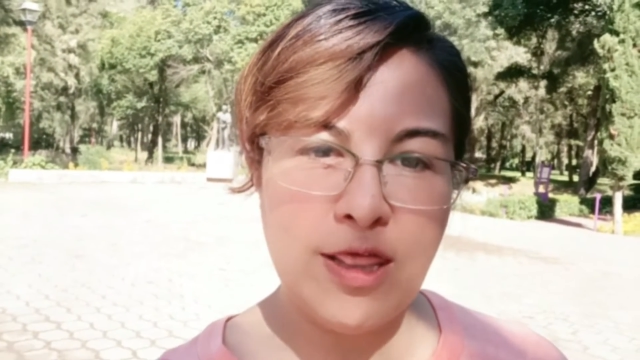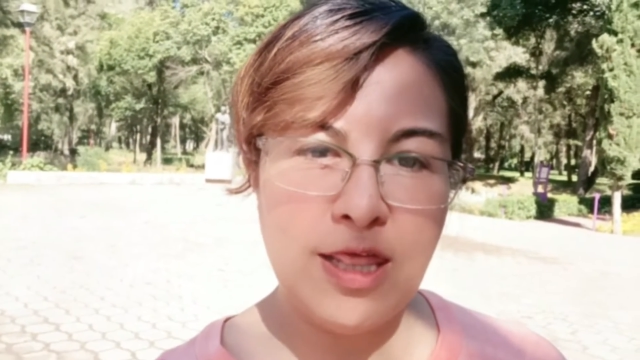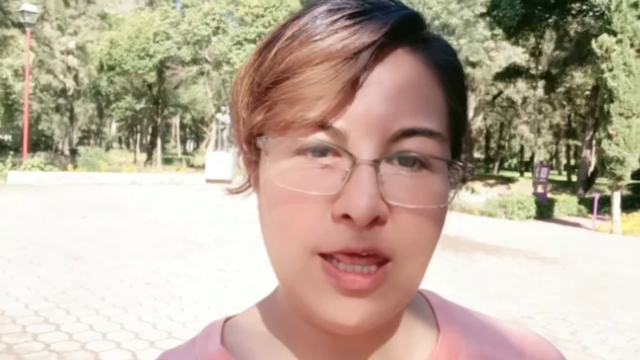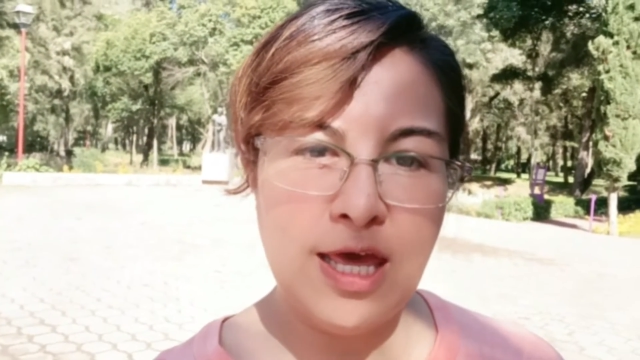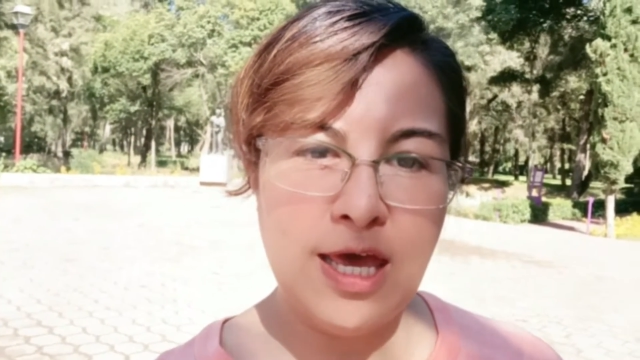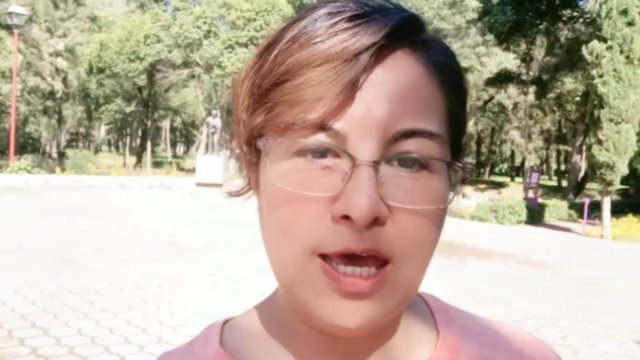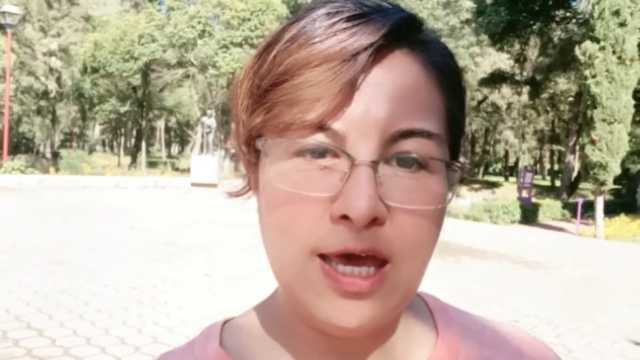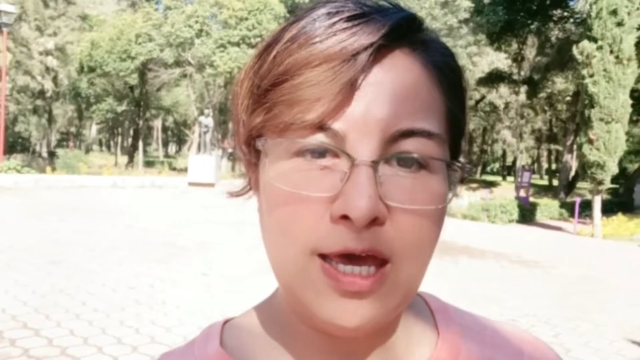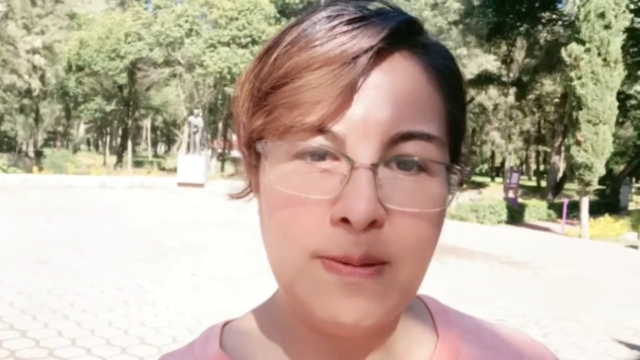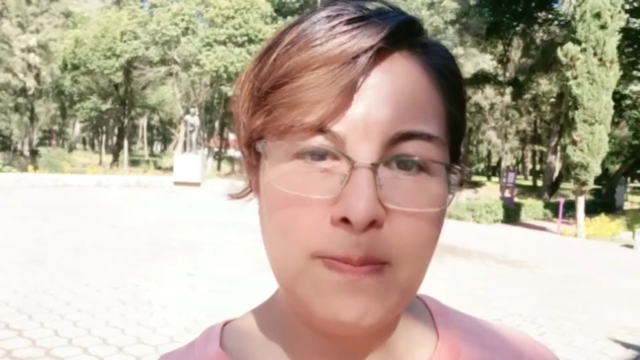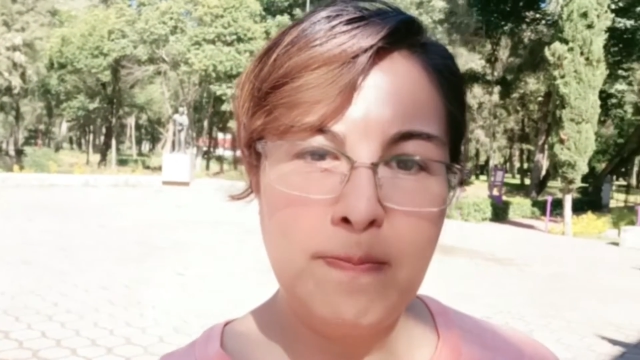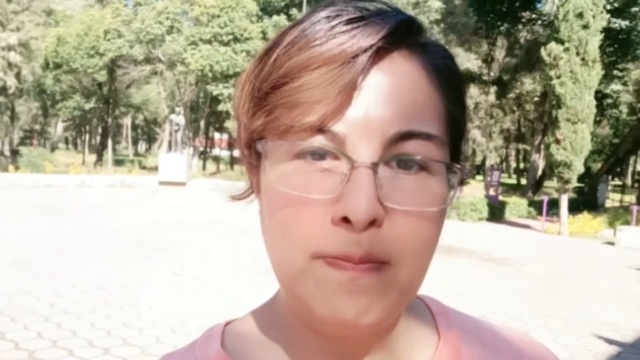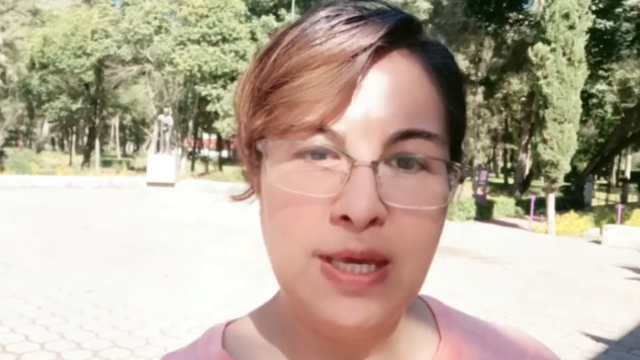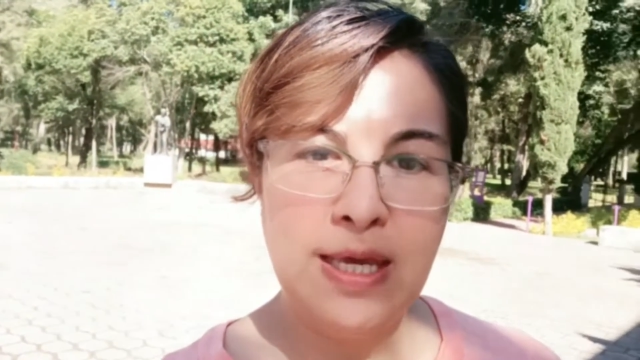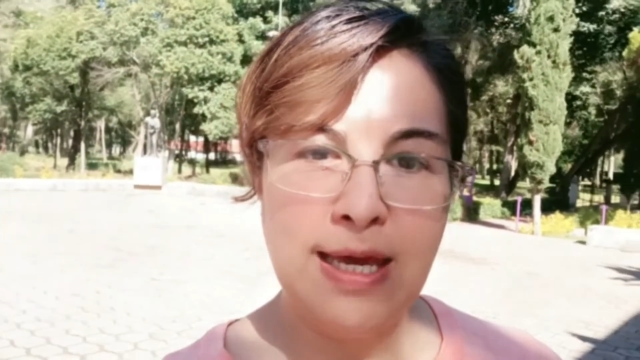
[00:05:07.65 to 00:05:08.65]
de
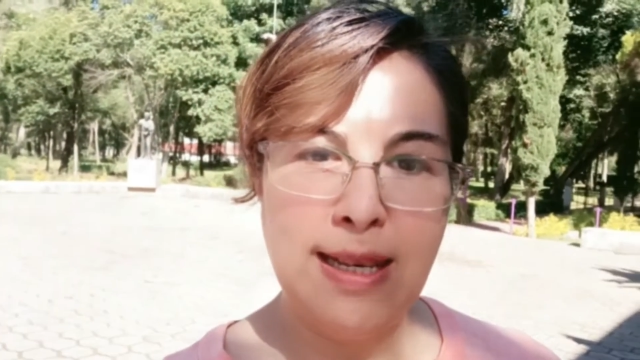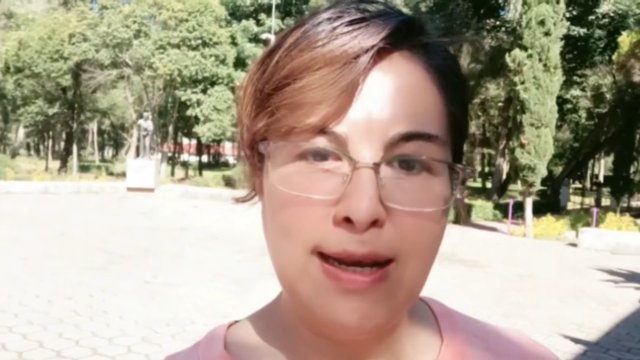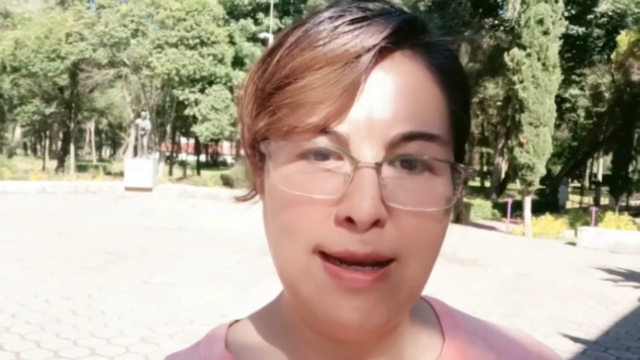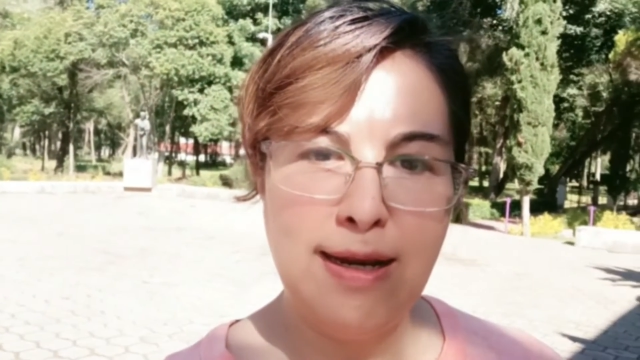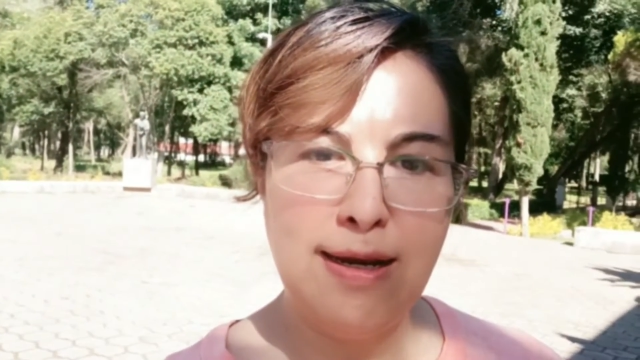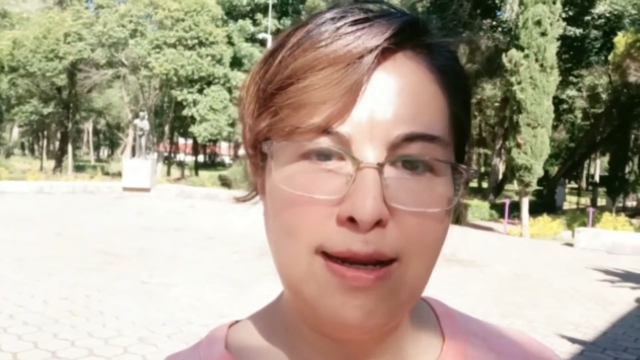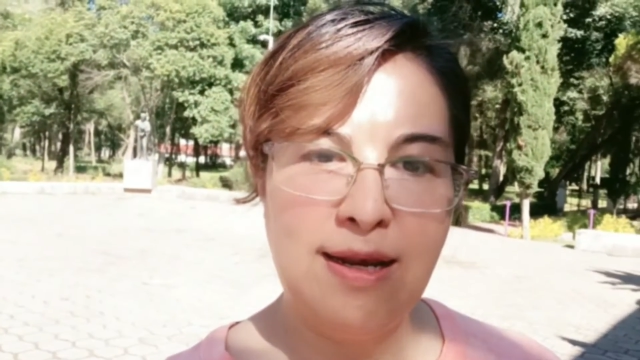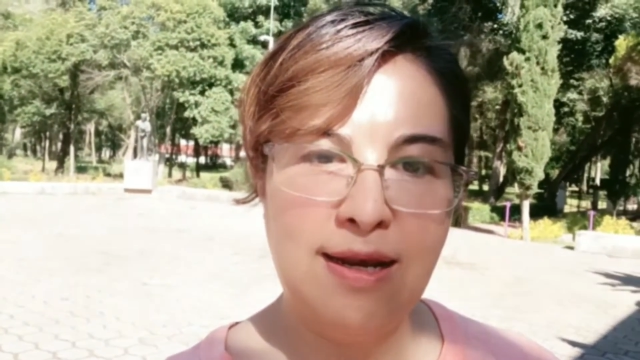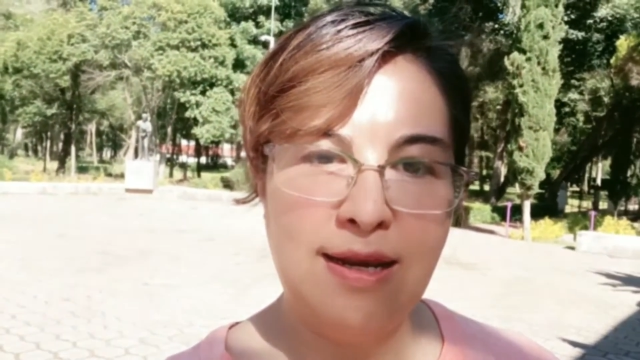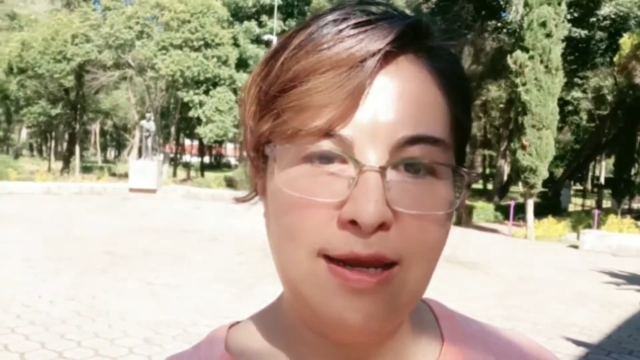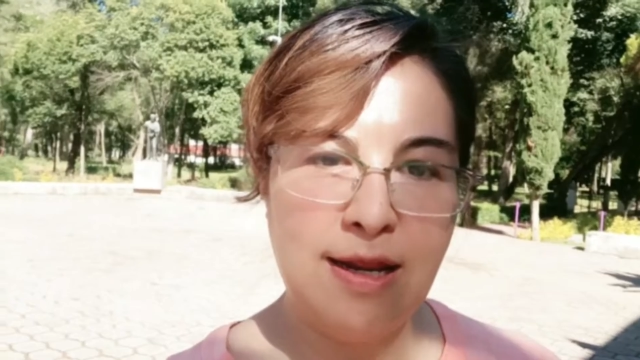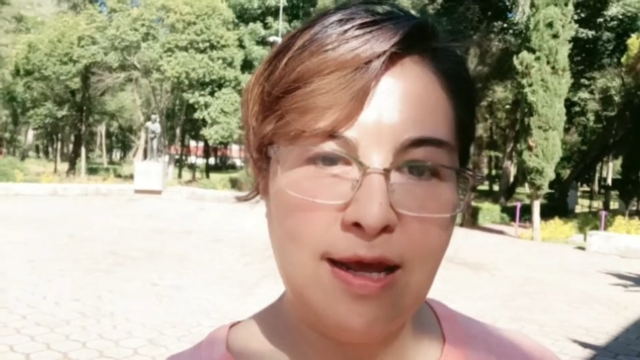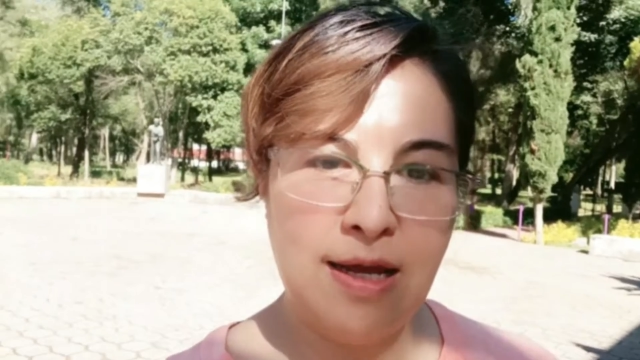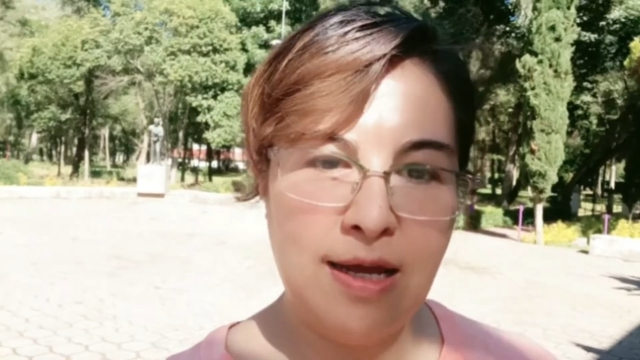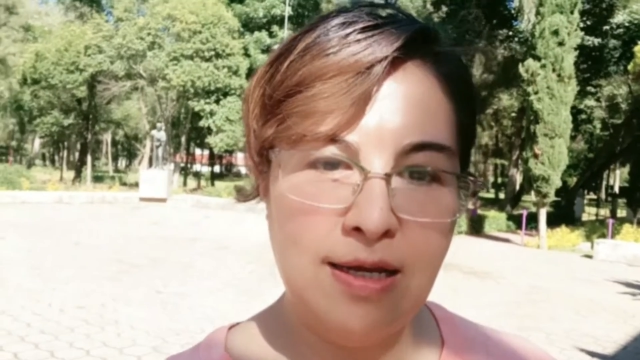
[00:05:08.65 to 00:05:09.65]
Miguel
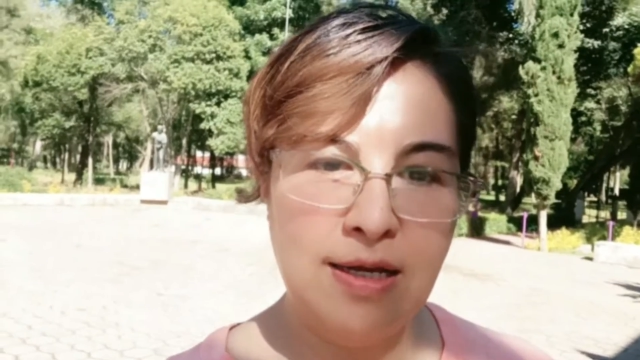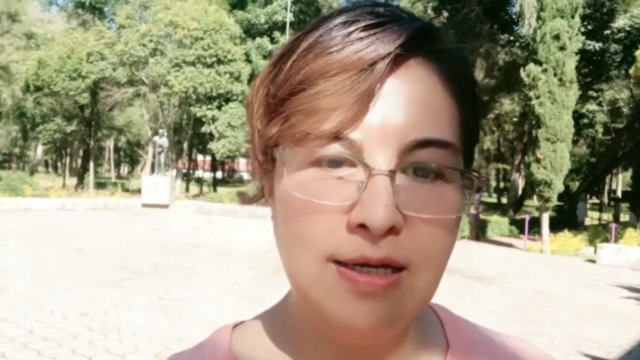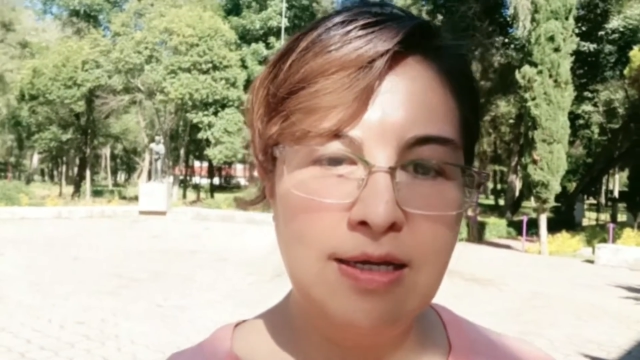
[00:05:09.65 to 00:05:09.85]
Enelira,